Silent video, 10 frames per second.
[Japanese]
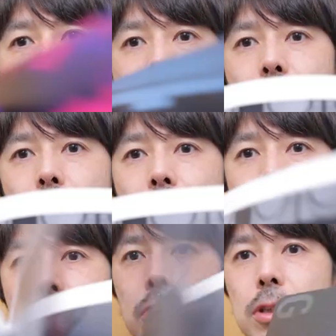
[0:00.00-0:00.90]
発想はね
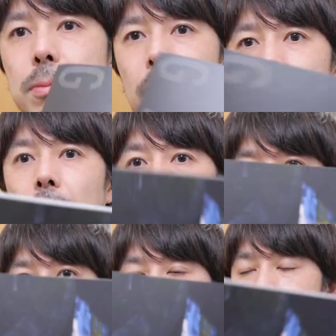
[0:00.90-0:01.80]
うちの妻が
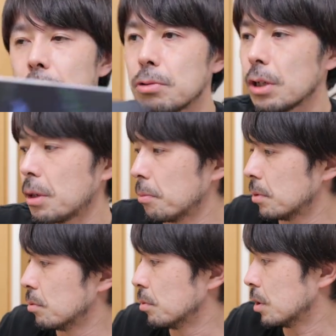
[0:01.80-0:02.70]
してくれて
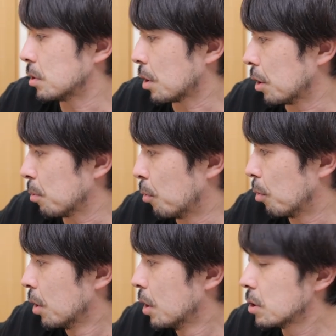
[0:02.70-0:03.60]
るんですけれども